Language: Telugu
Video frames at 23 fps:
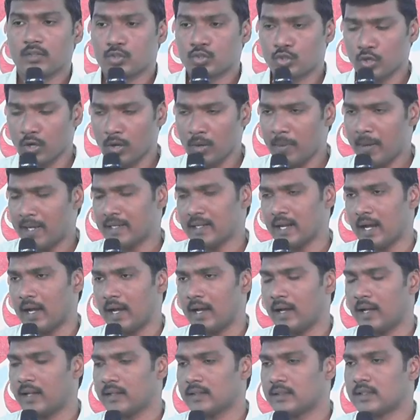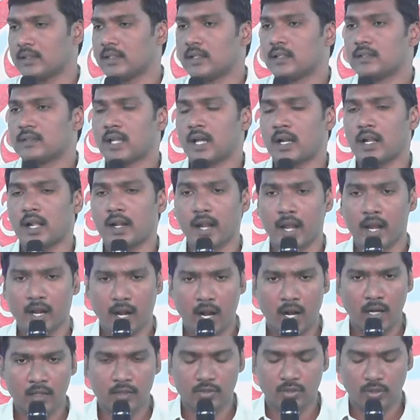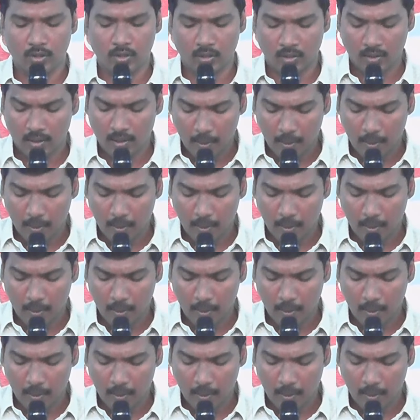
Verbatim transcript: సులభంగా తన రెక్కలతో